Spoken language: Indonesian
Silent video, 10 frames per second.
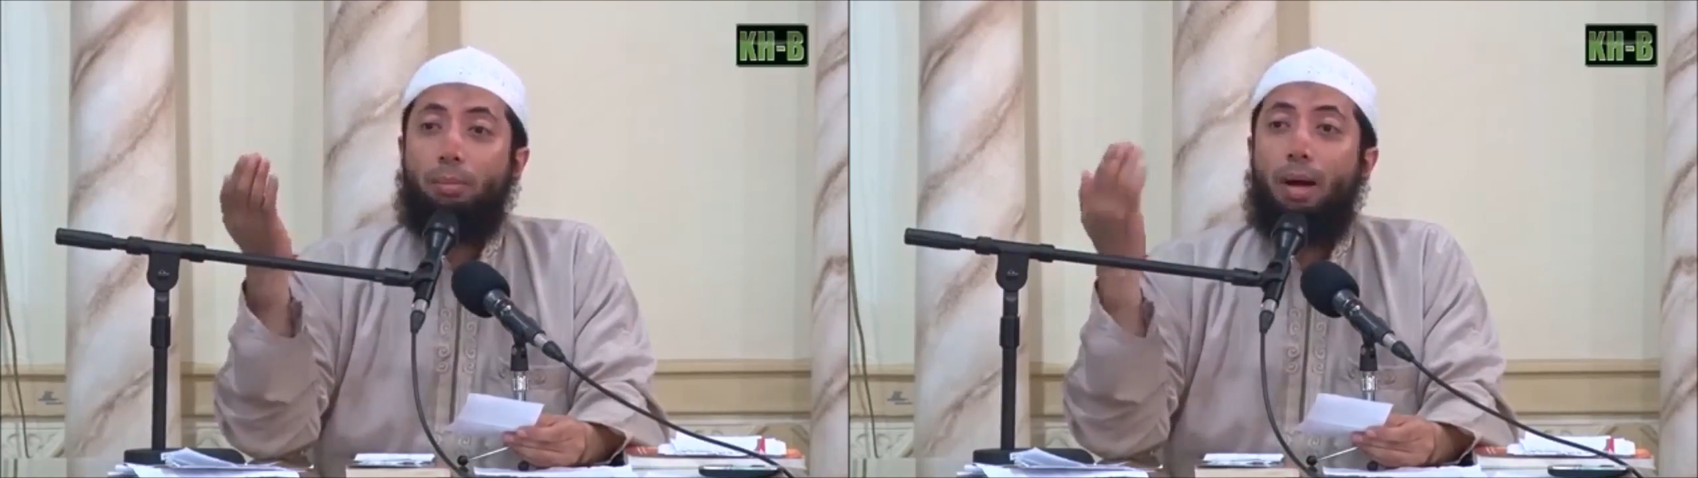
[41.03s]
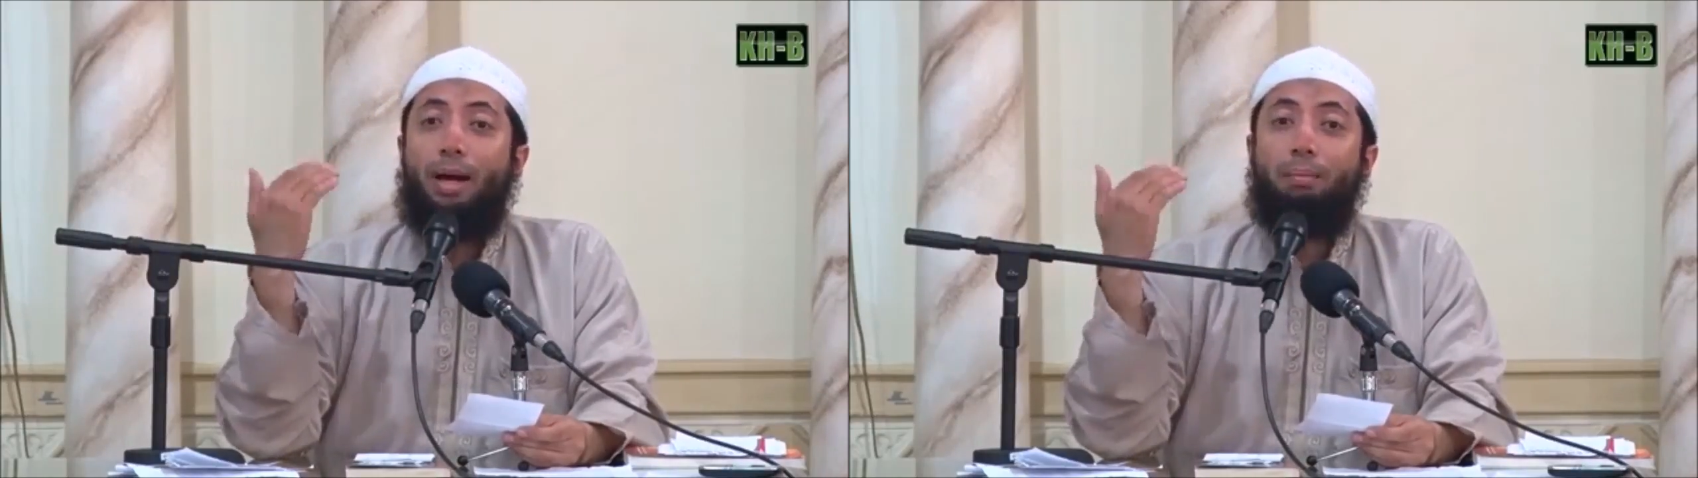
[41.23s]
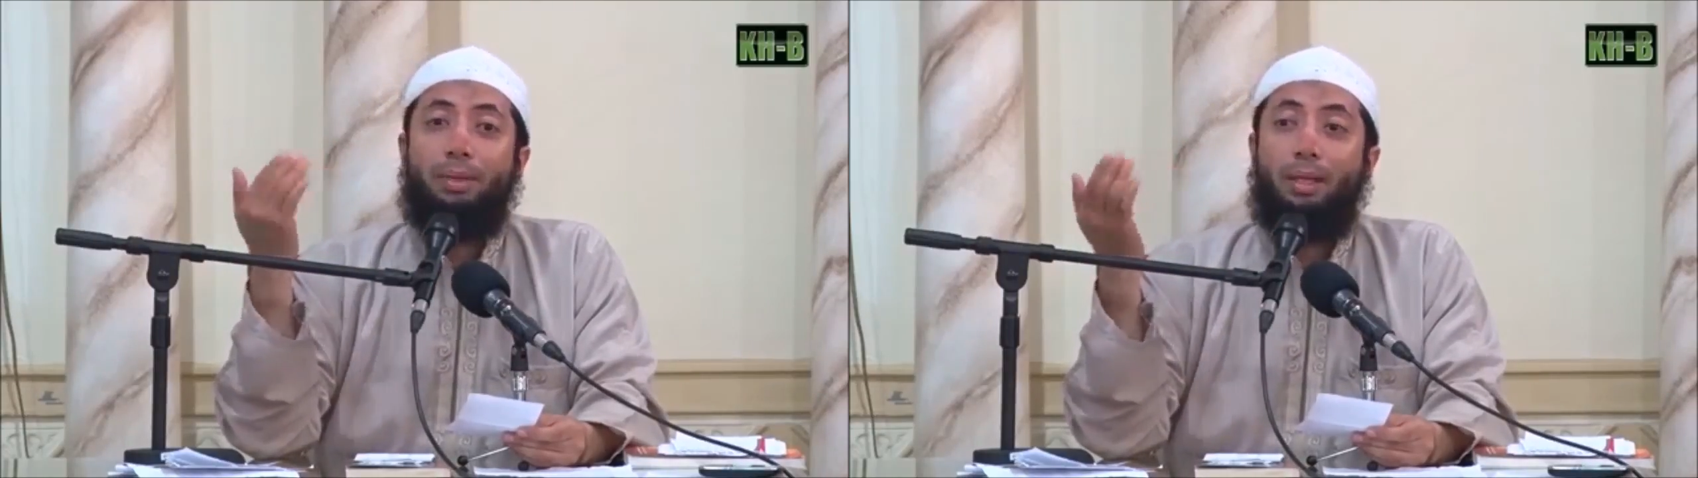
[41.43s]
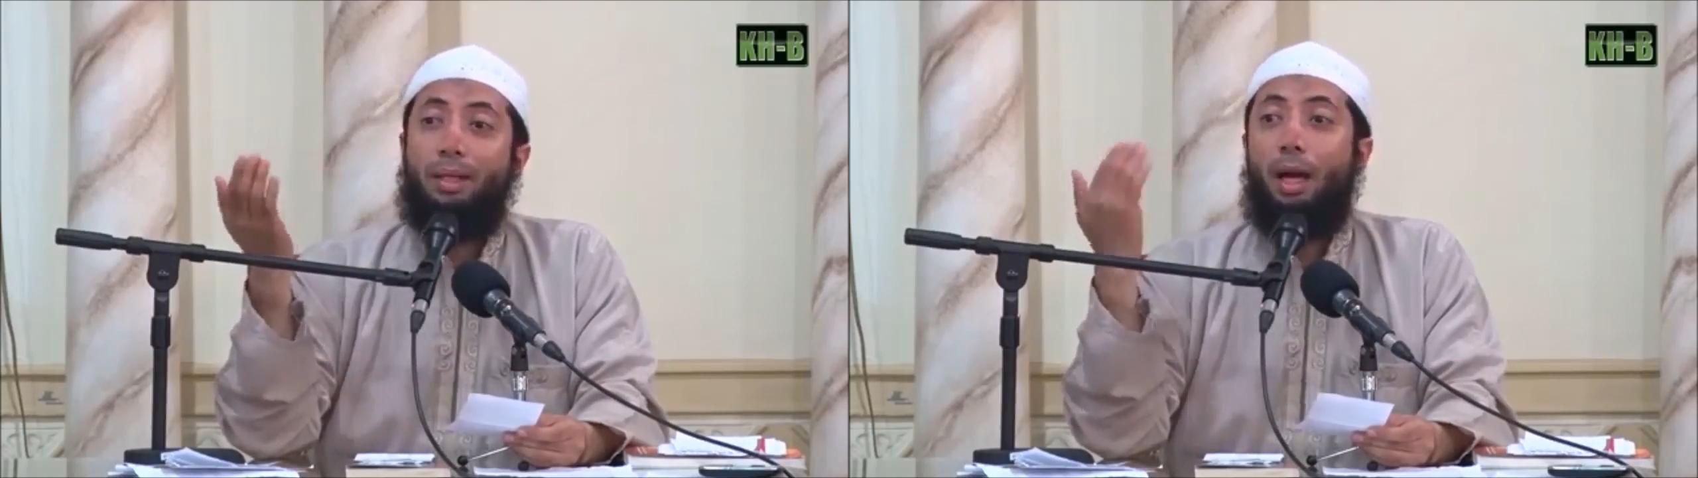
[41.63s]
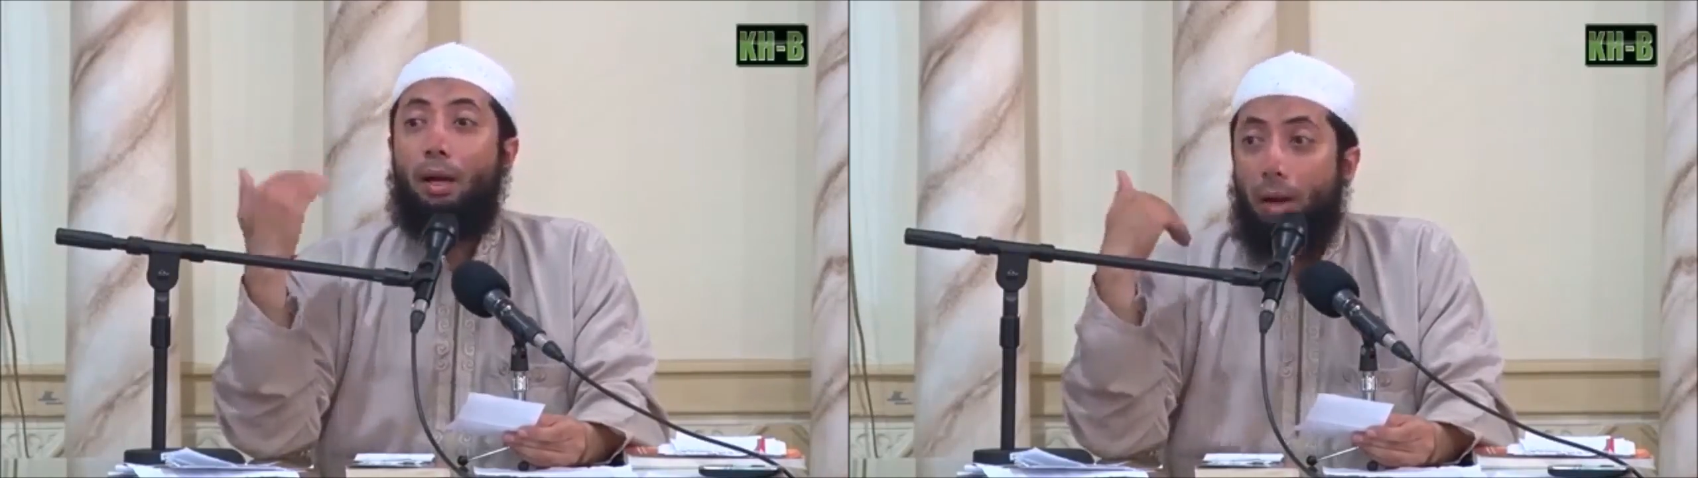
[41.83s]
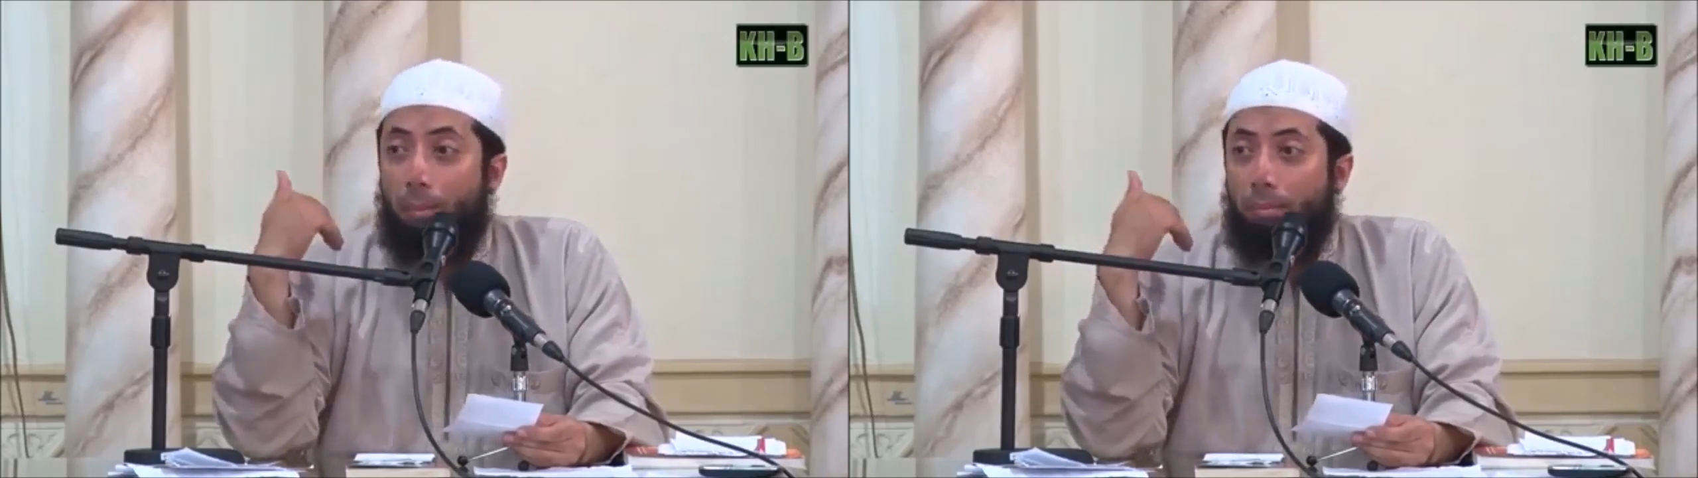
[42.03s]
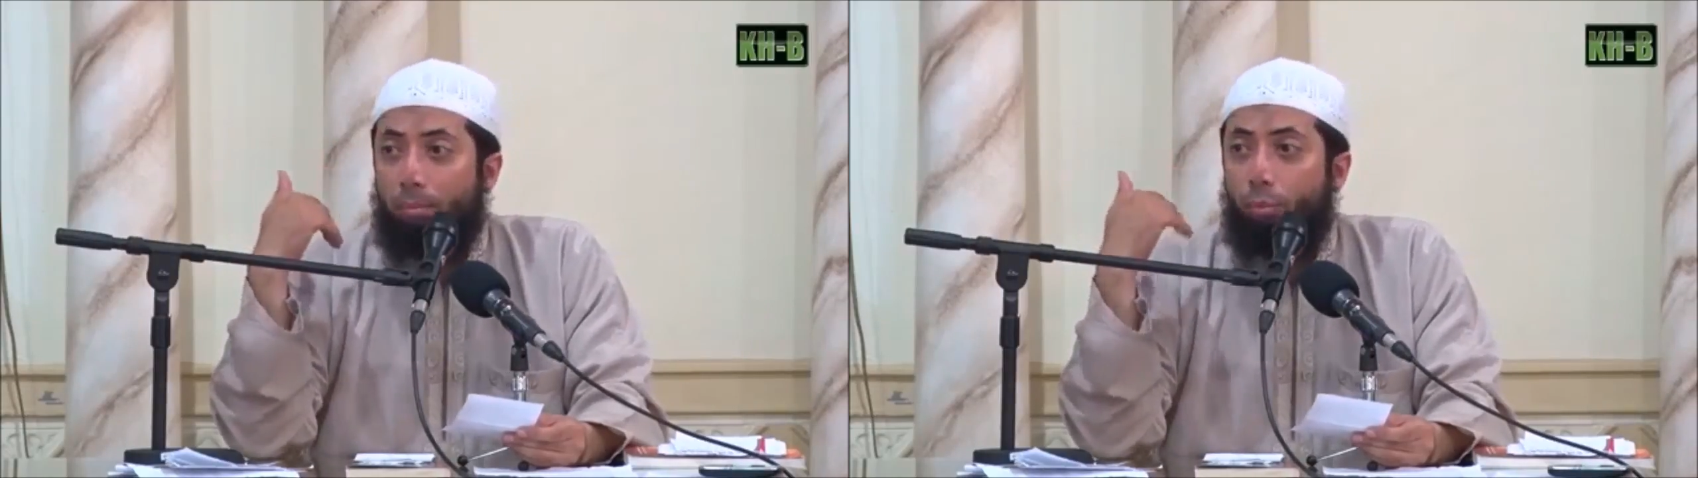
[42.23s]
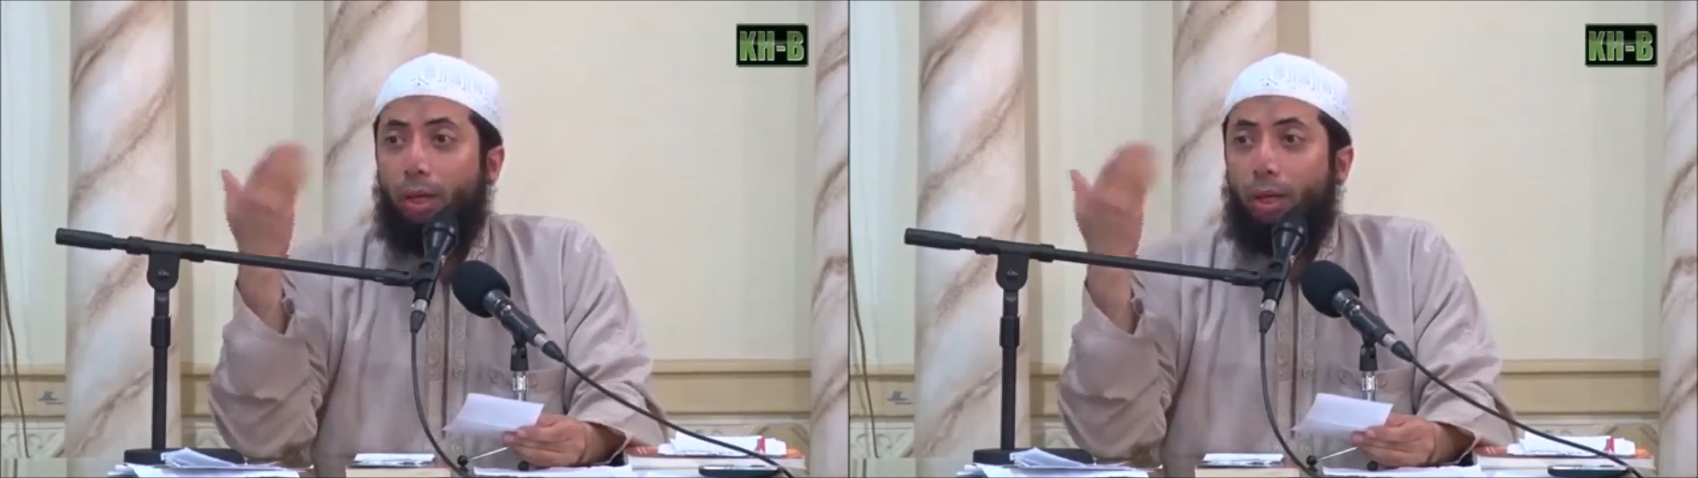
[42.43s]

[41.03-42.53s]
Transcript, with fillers: dimakan menjadi haram.